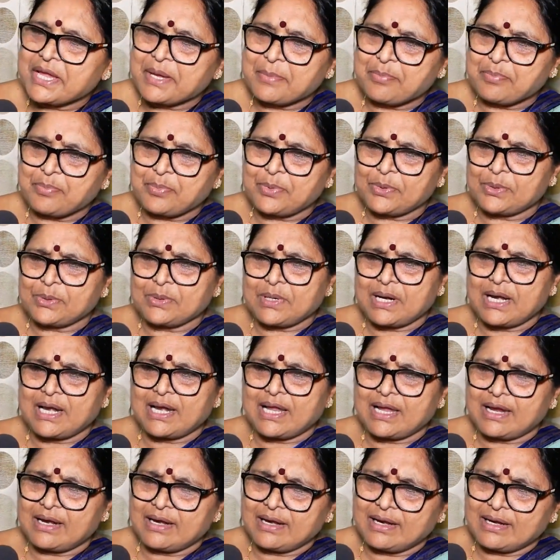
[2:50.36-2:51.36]
ఎప్పుడూ వాళ్ళ
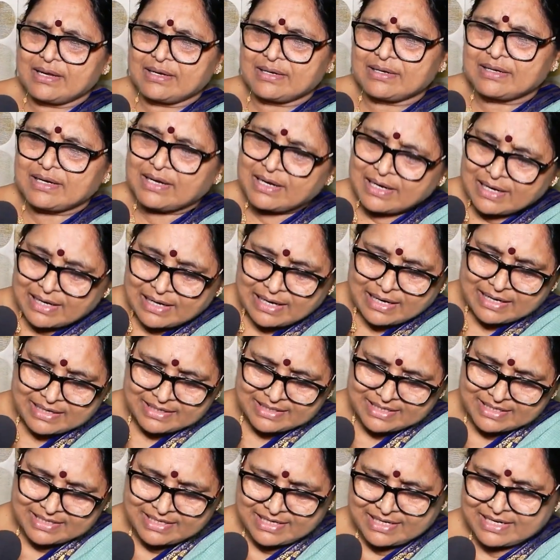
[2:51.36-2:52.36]
నాన్న వాళ్ళ నాన్న
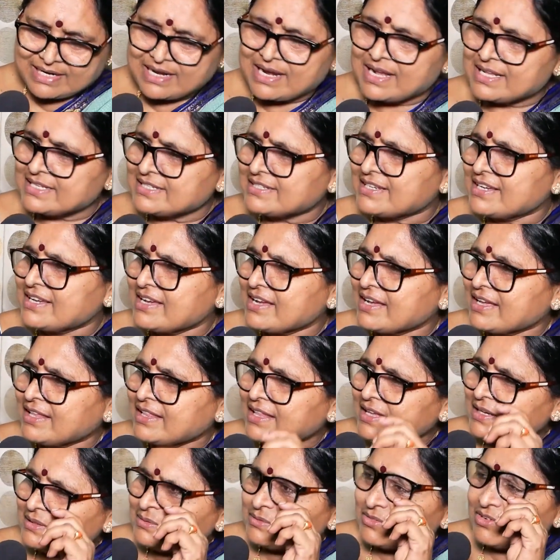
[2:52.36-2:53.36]
దగ్గరే రాజకీయం
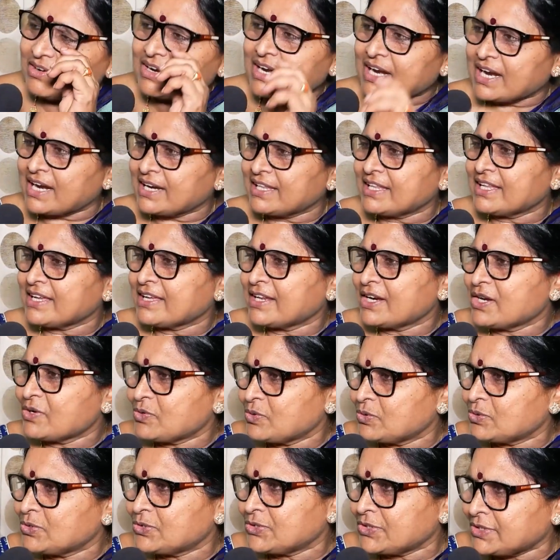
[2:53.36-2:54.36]
కదా వాళ్ళ నాన్న దగ్గరే
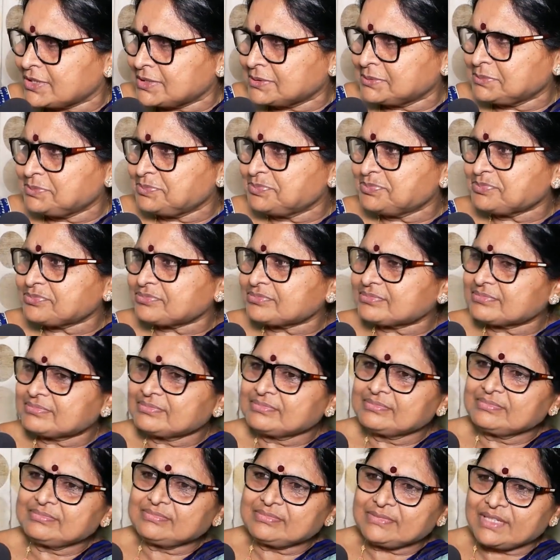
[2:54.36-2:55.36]
కూర్చోవడం
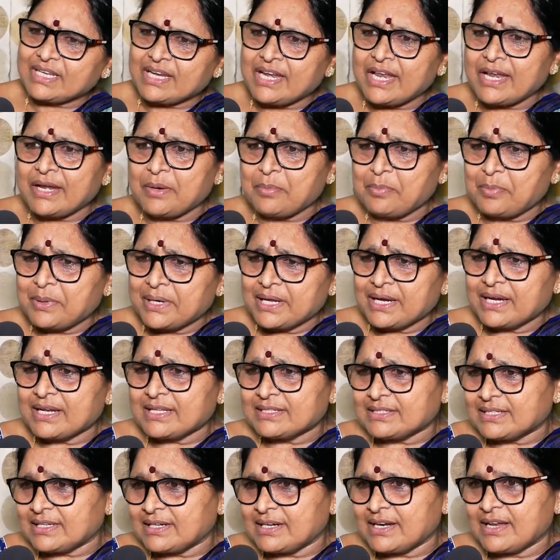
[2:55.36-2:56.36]
నేను ఎప్పుడైనా
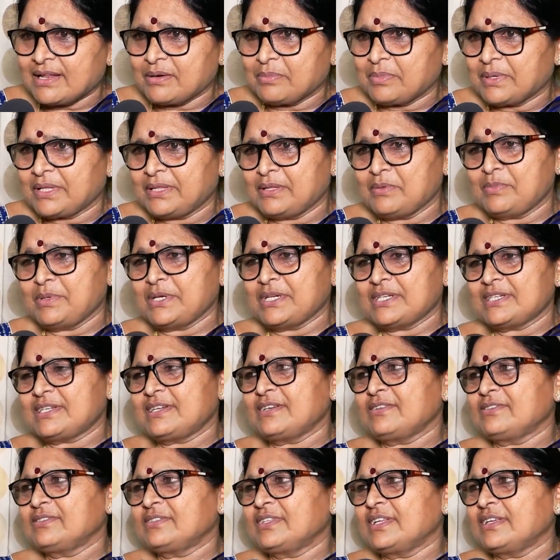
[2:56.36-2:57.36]
సరే నేను పెద్ద
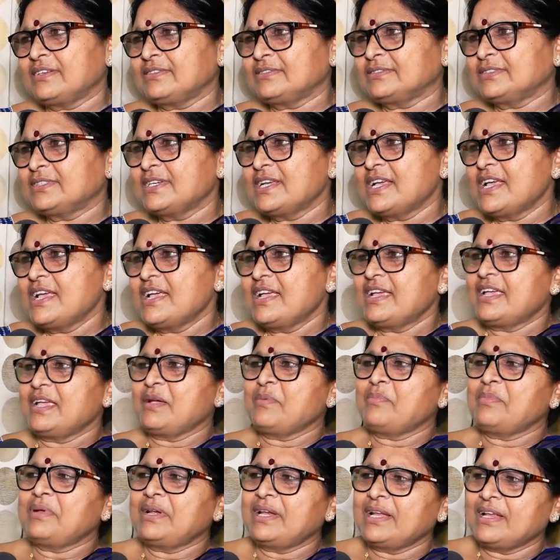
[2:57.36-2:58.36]
మినిస్టర్ అవుతాను
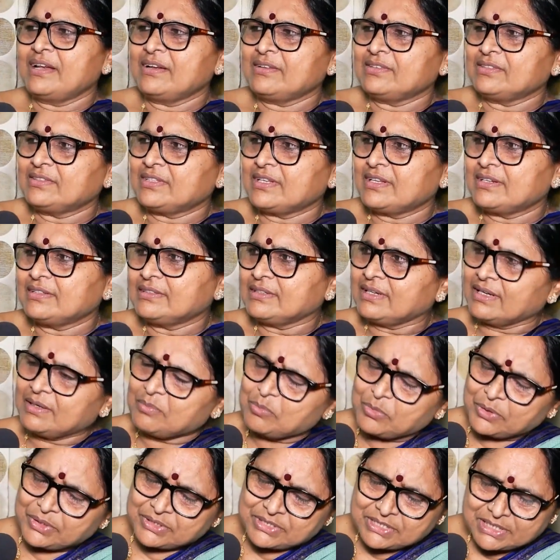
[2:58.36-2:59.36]
ఎమ్మెల్యేని అవుతాను
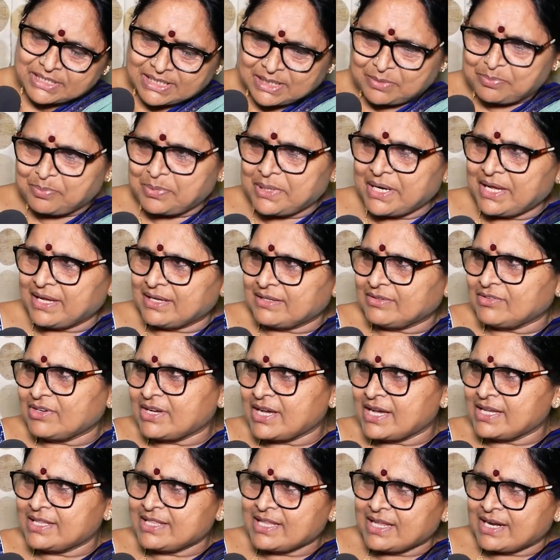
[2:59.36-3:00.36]
చిన్నప్పుడే ఒక
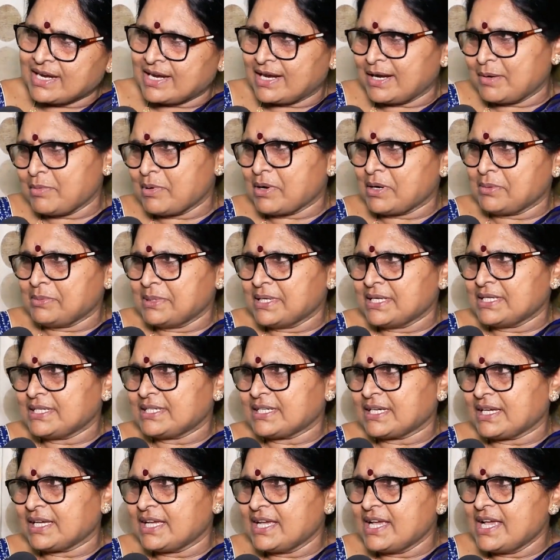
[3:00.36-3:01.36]
ఐదారేళ్ళు బాబు
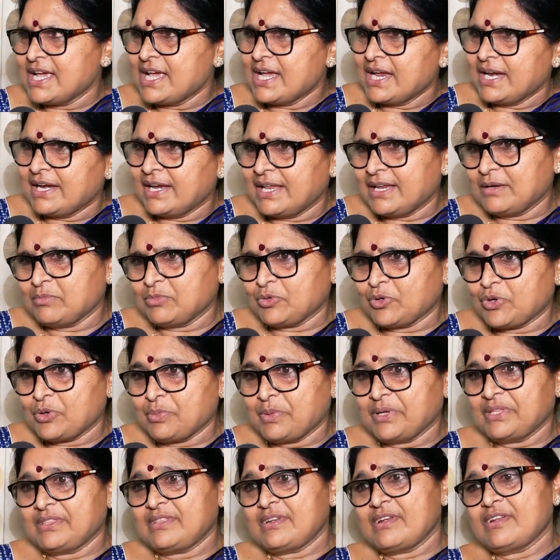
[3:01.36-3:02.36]
నుంచే నేను
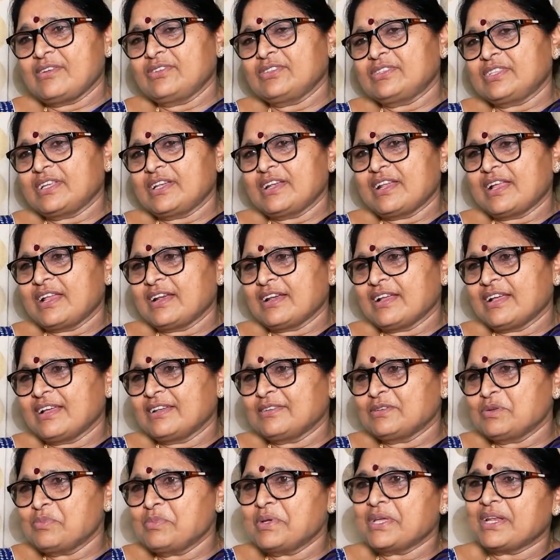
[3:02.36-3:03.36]
ముఖ్యమంత్రిని అవుతాను
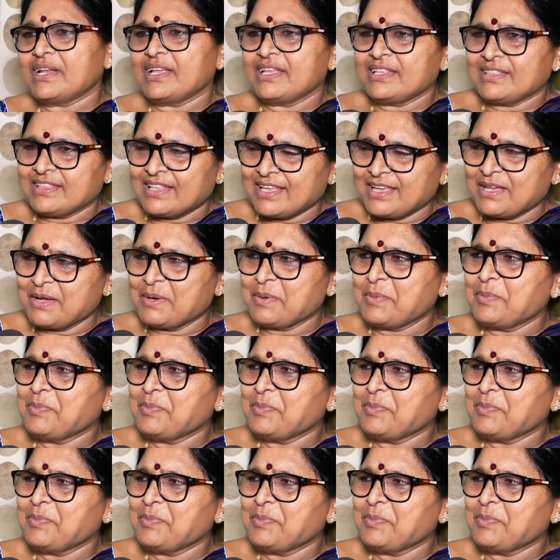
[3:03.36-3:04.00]
నాన్నగారు మీరైతే